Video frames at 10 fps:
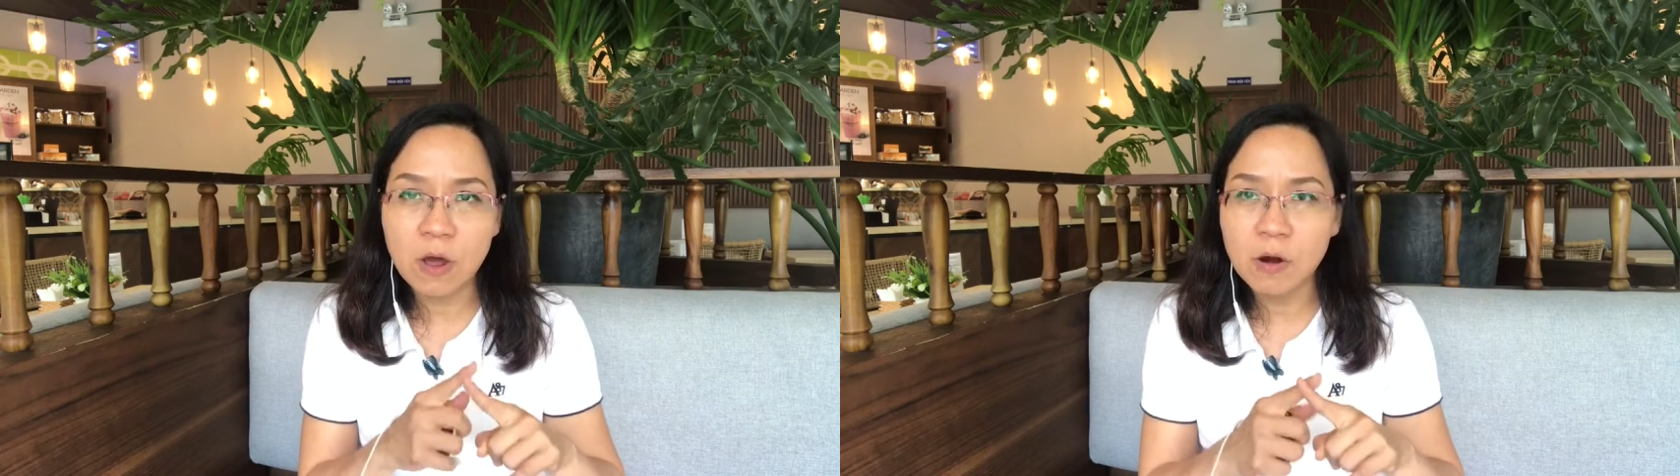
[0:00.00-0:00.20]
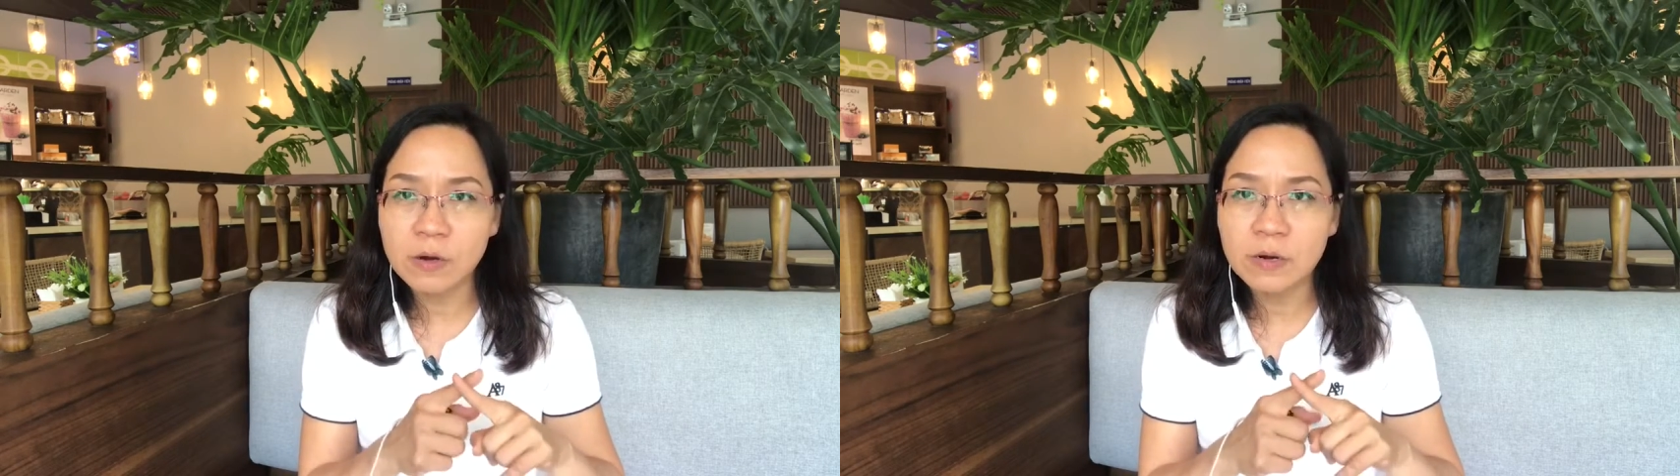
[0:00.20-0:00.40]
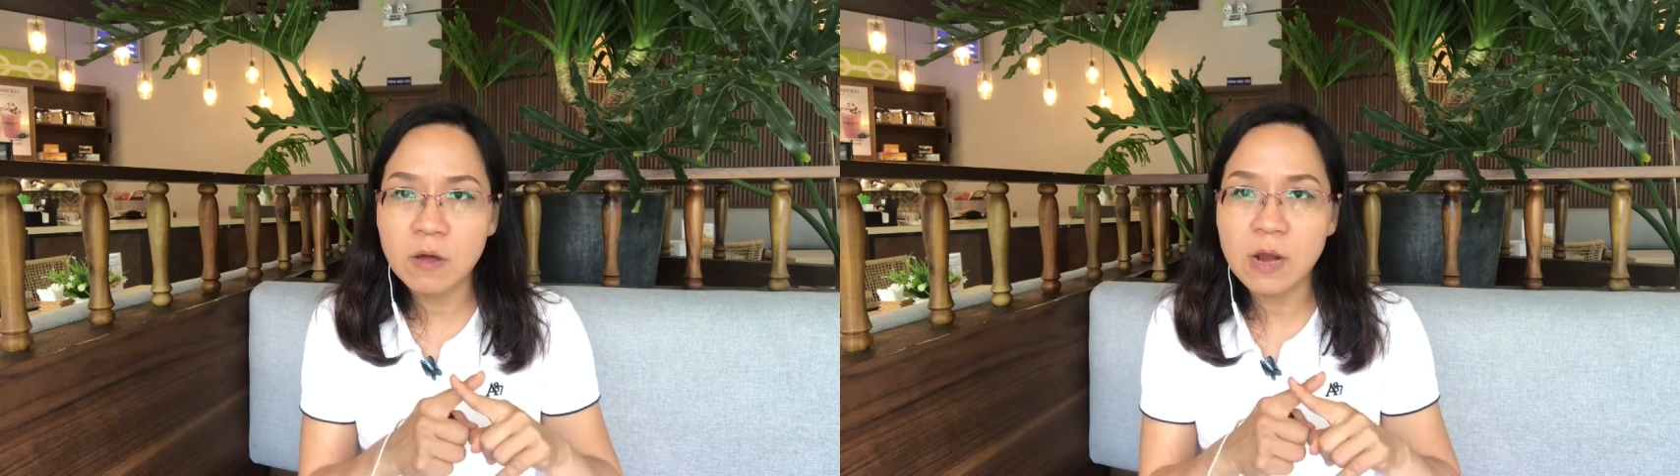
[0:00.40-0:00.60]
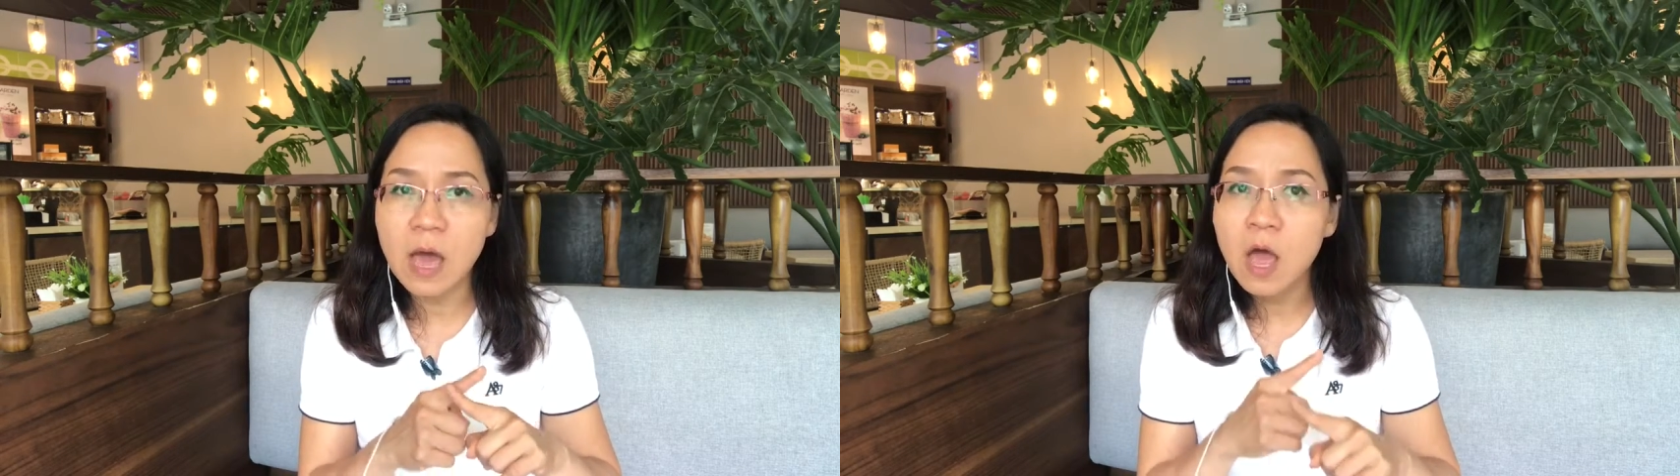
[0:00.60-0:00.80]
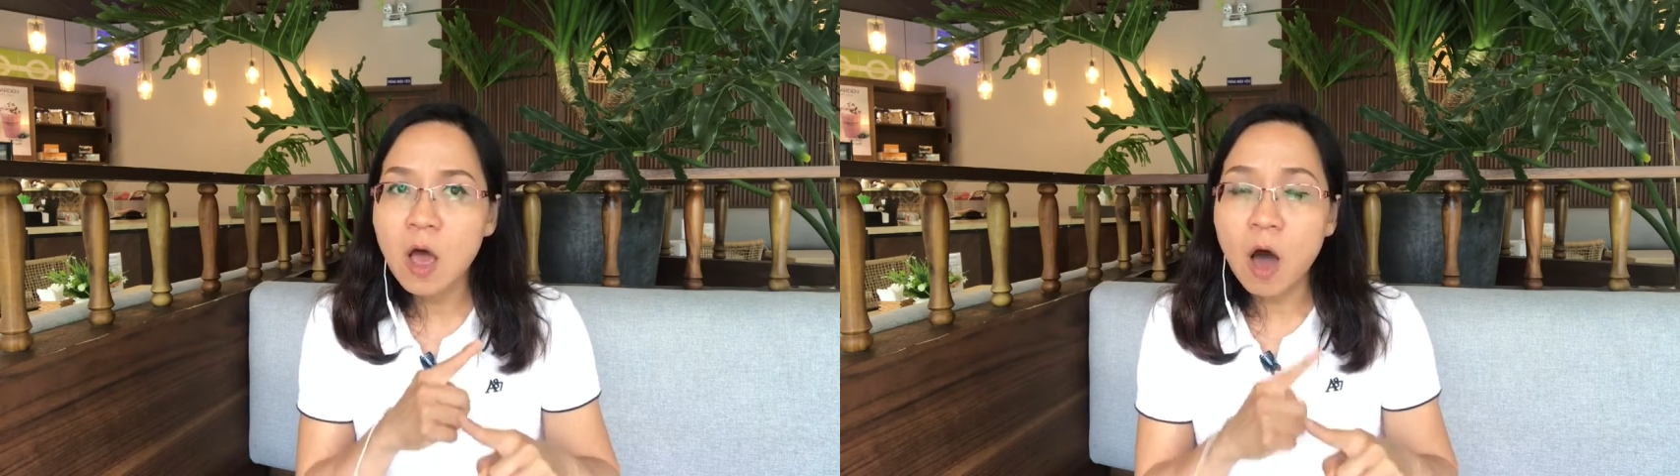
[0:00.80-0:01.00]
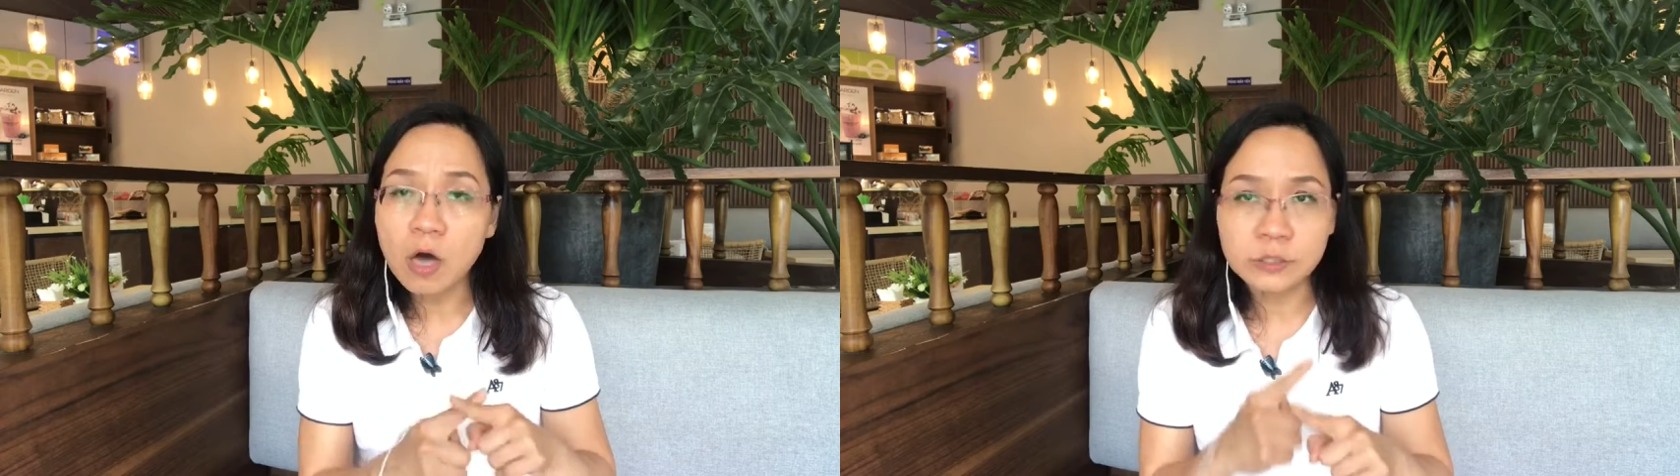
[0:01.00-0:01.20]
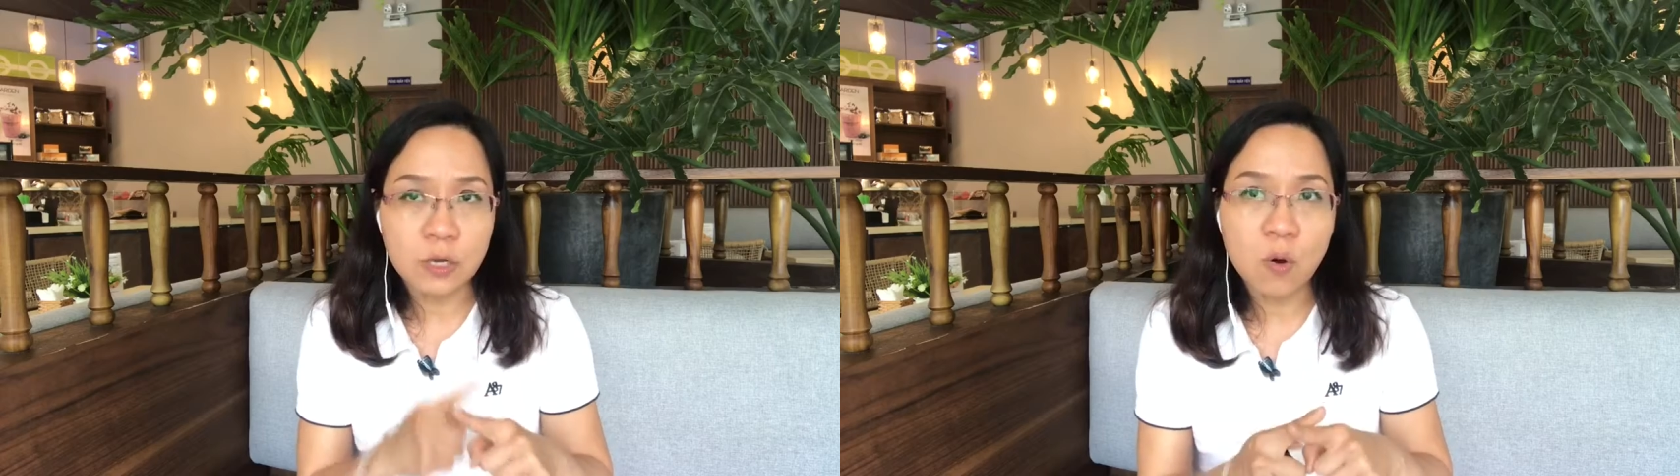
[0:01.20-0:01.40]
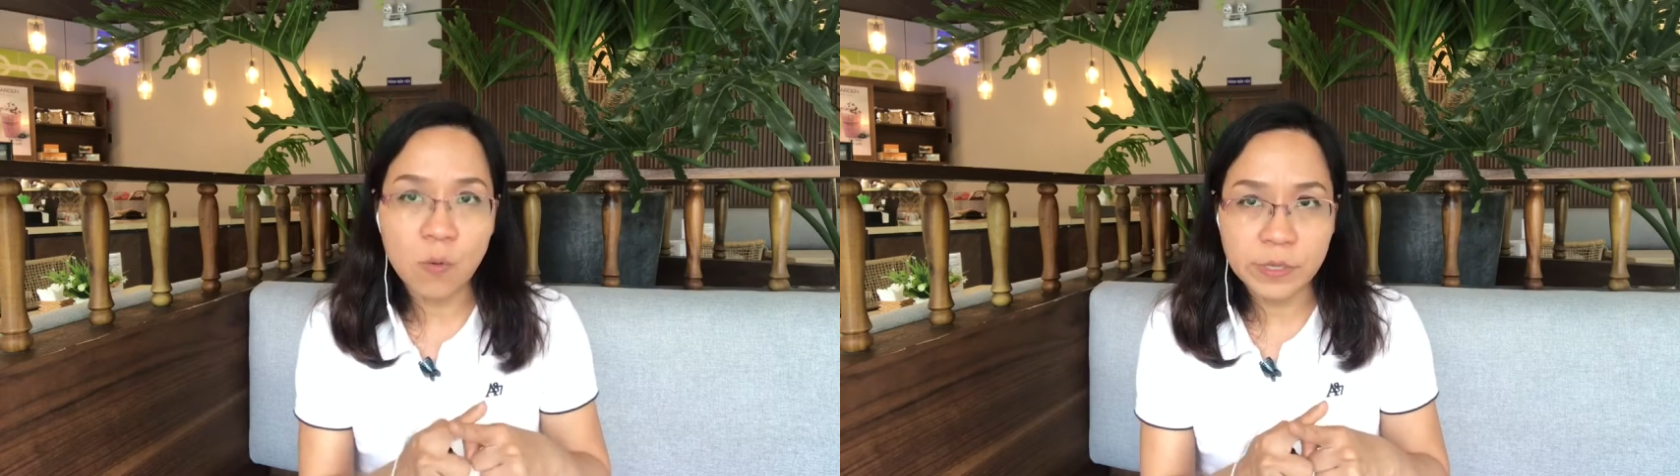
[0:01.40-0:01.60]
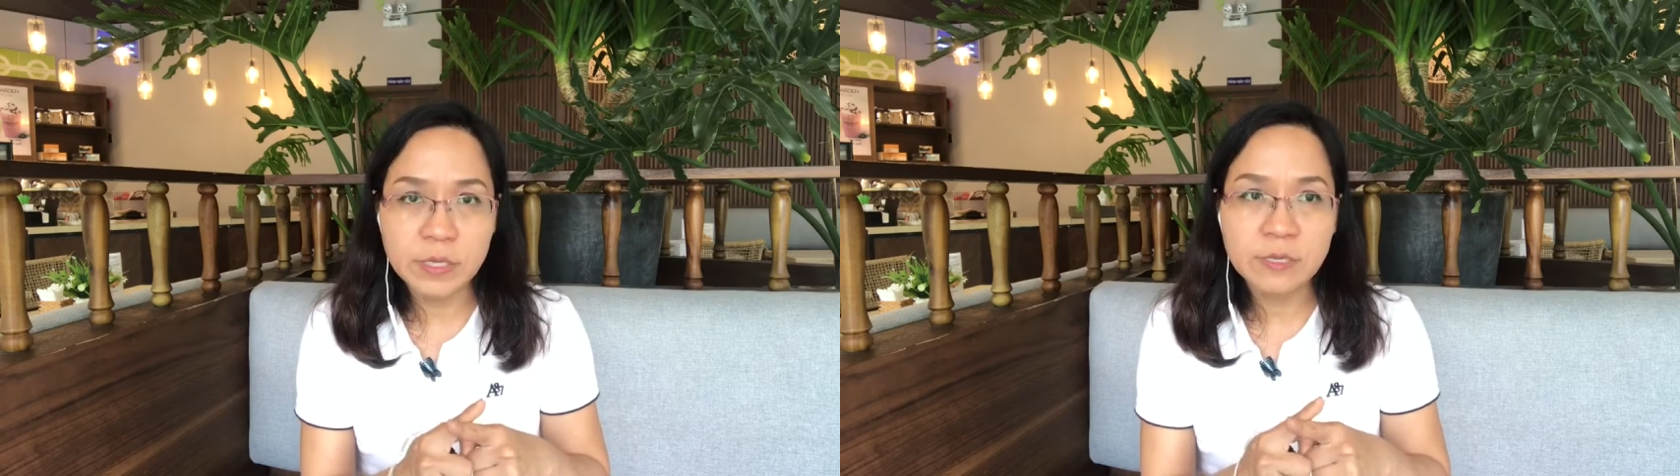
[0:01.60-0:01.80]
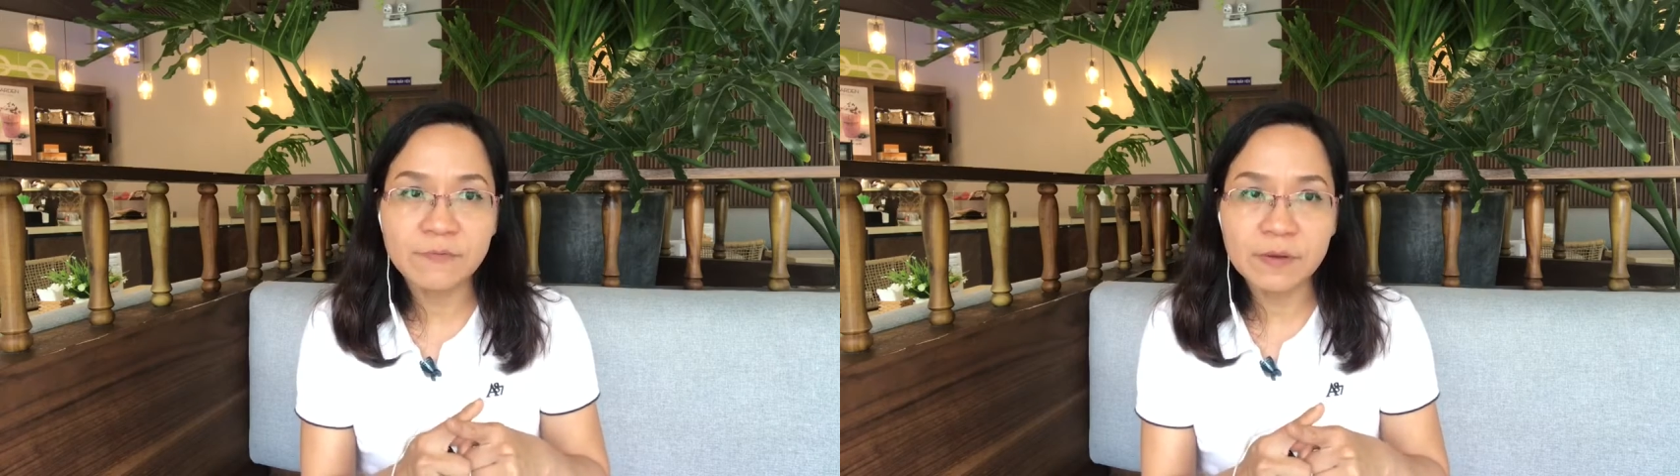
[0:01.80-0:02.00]
họ nói là họ sẽ hủy chứ
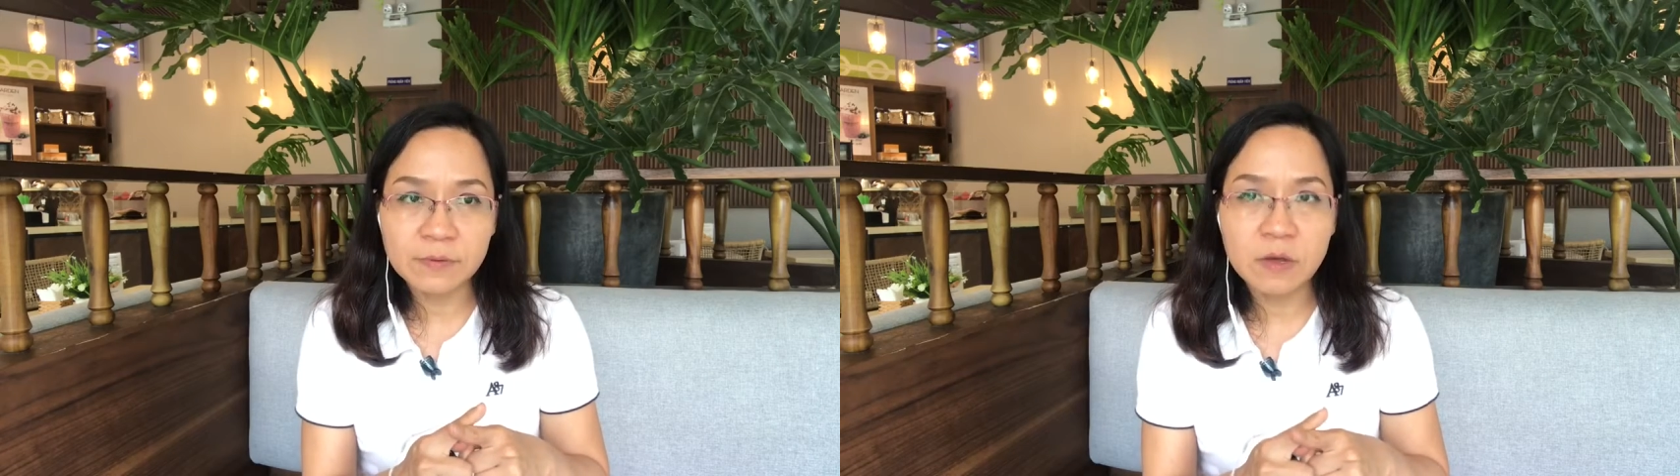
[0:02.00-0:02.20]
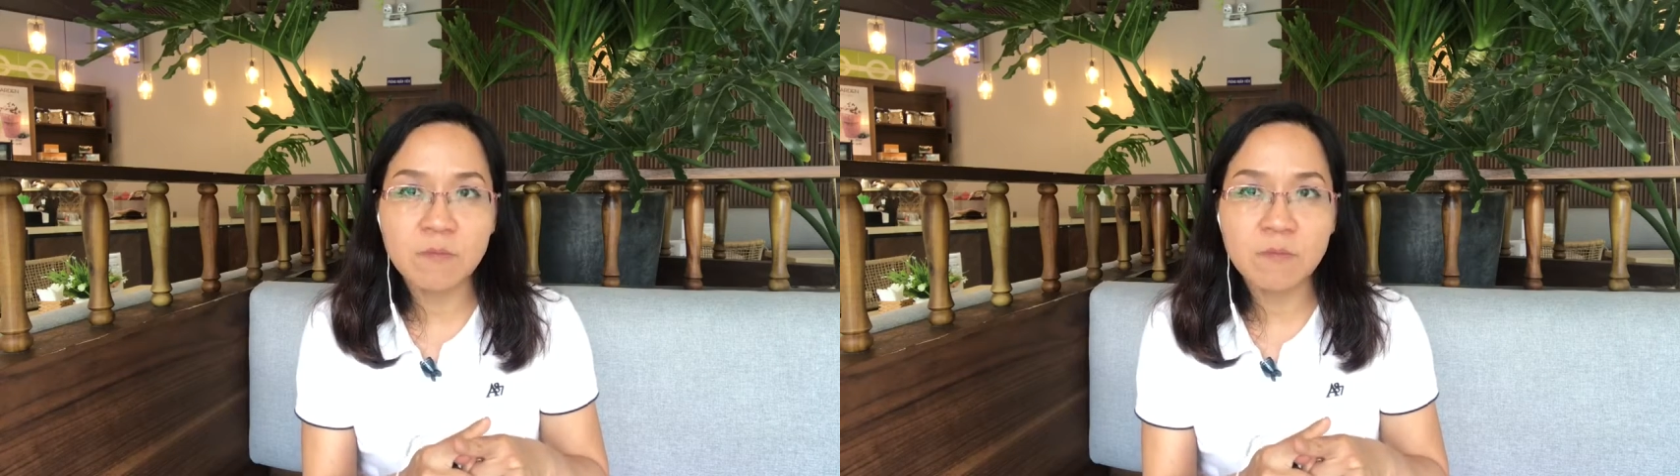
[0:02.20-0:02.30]
không phải